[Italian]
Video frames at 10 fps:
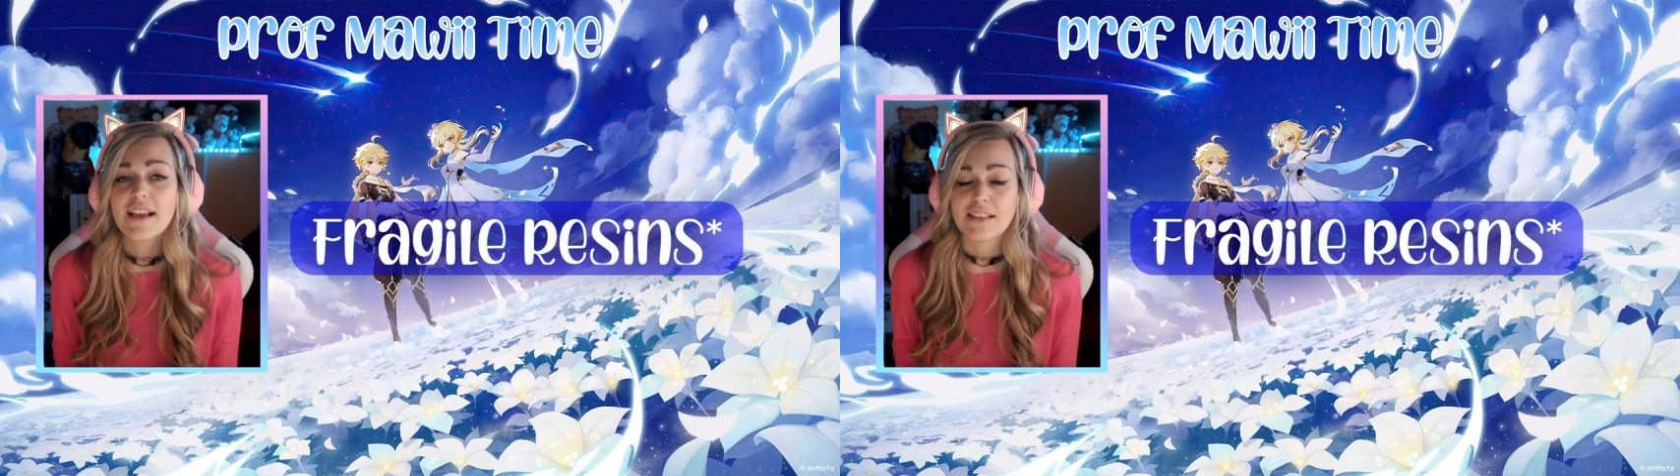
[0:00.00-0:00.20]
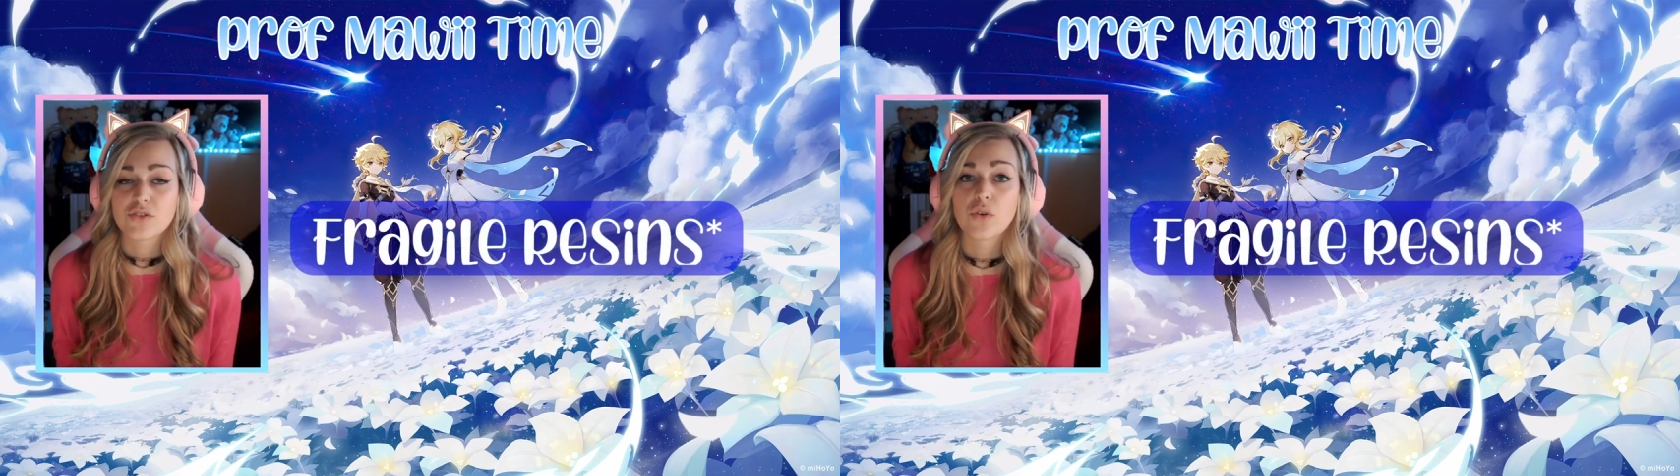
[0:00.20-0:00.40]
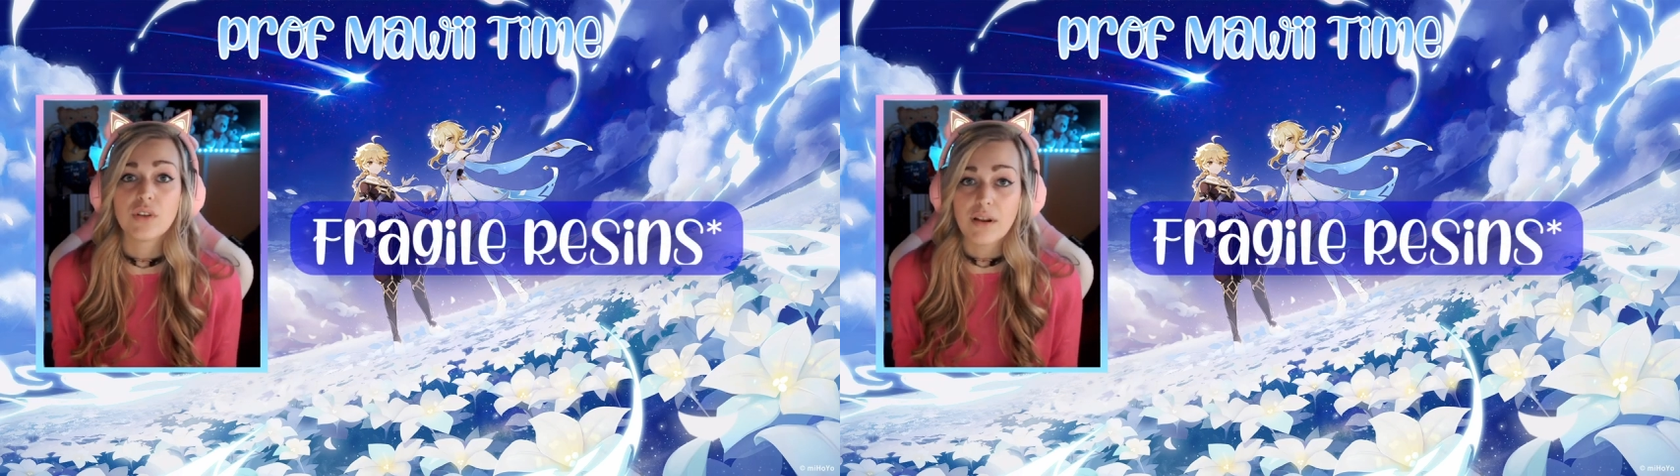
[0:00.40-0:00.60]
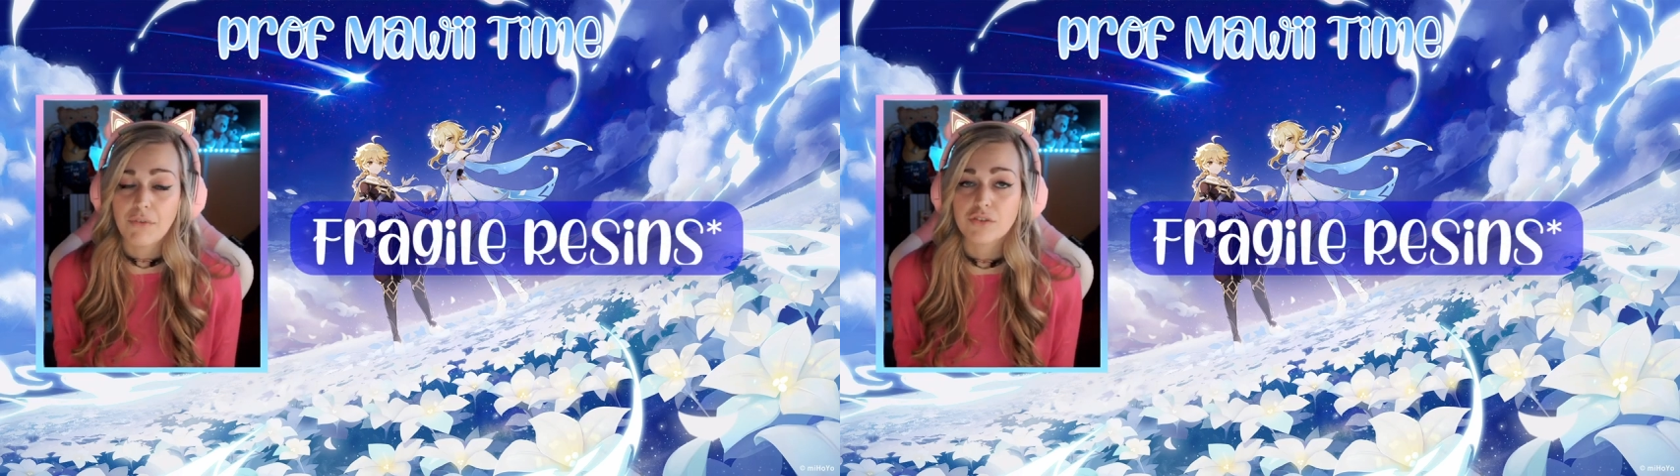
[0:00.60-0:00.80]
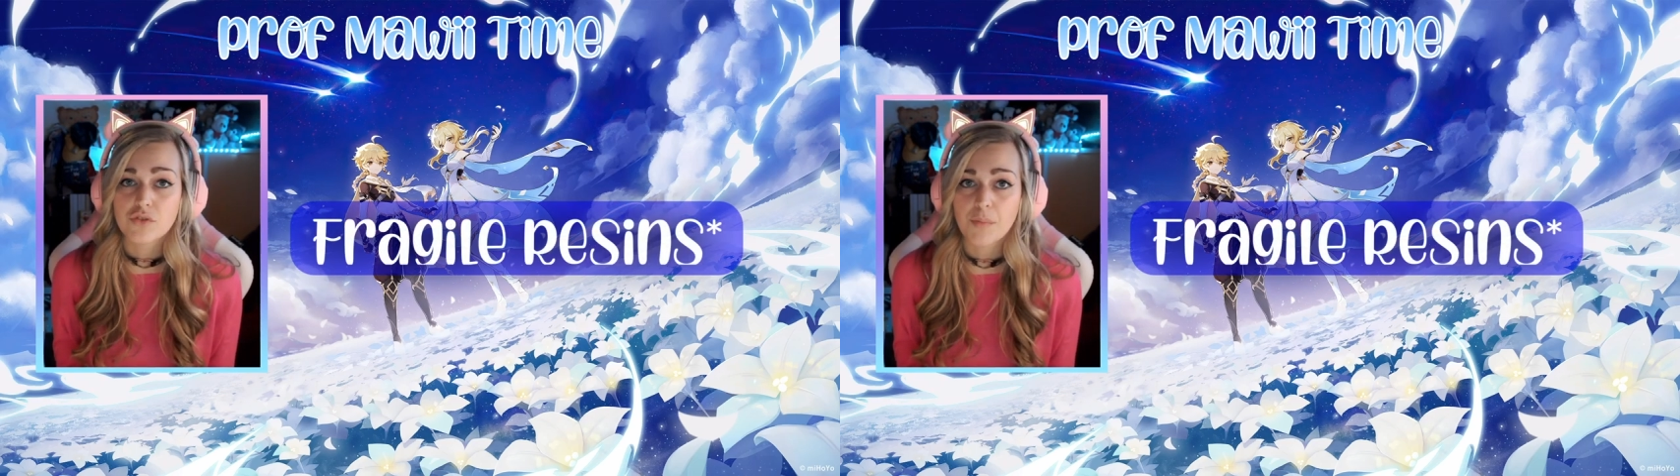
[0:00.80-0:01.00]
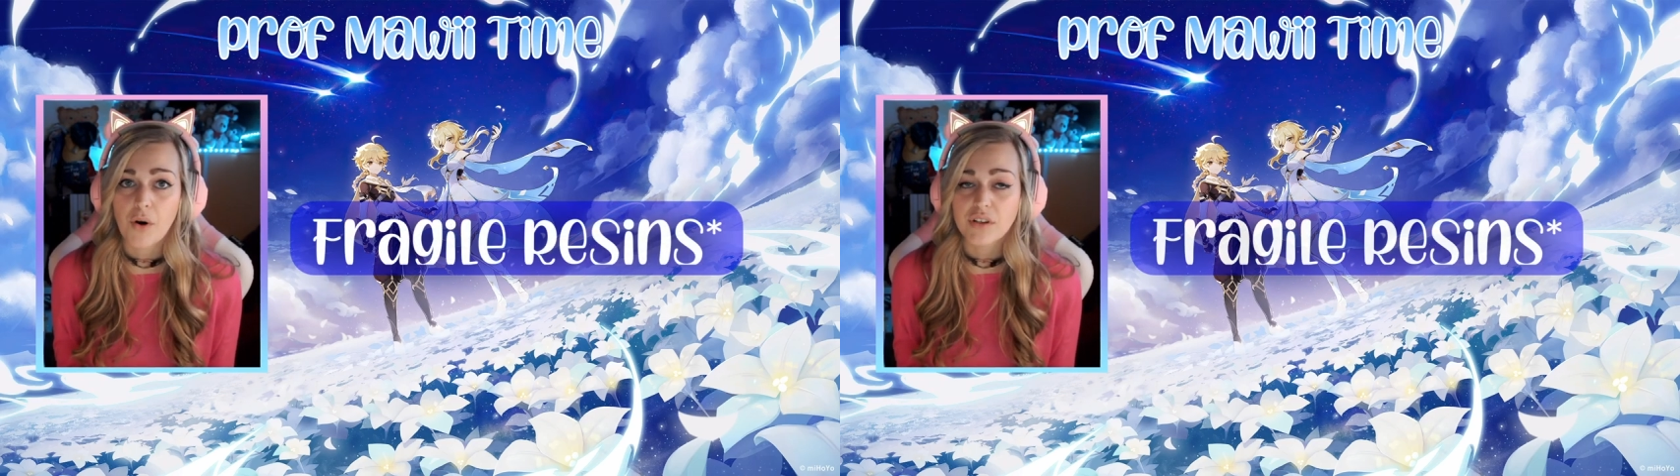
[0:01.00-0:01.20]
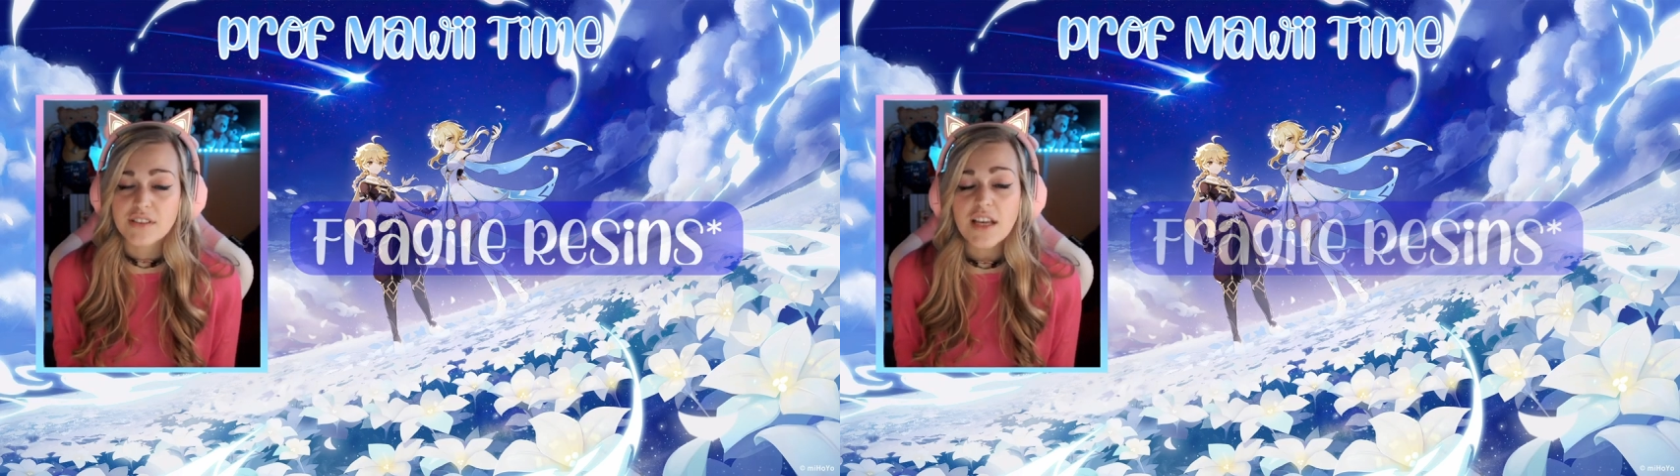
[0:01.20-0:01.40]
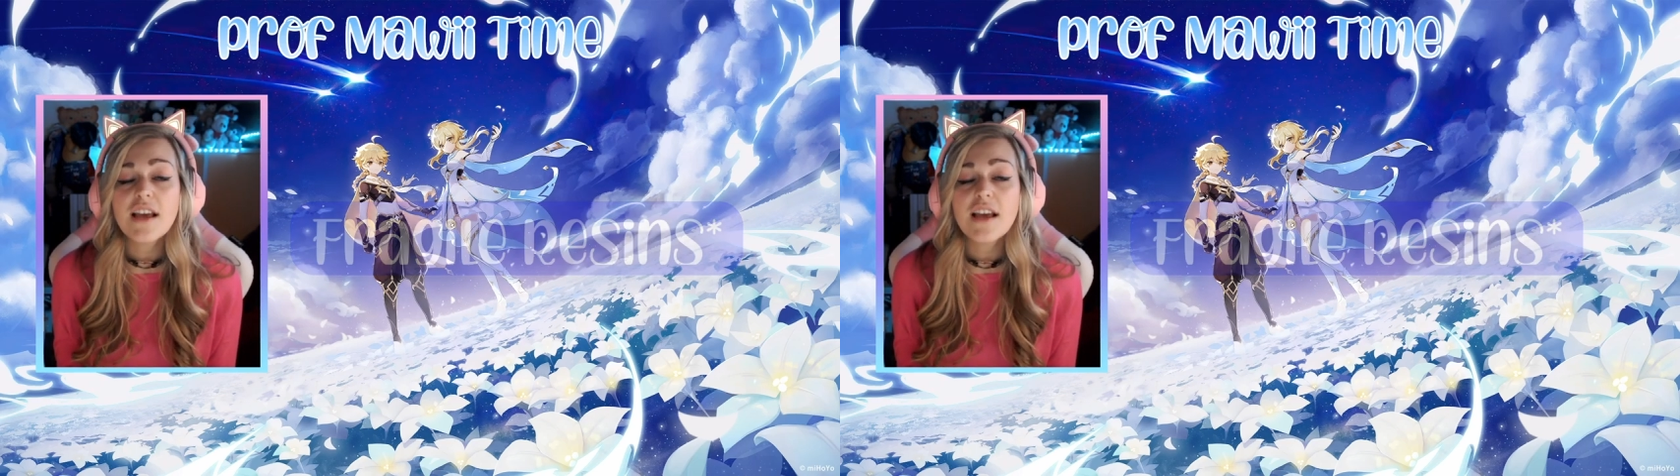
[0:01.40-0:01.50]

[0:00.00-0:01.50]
che sono nel vostro box,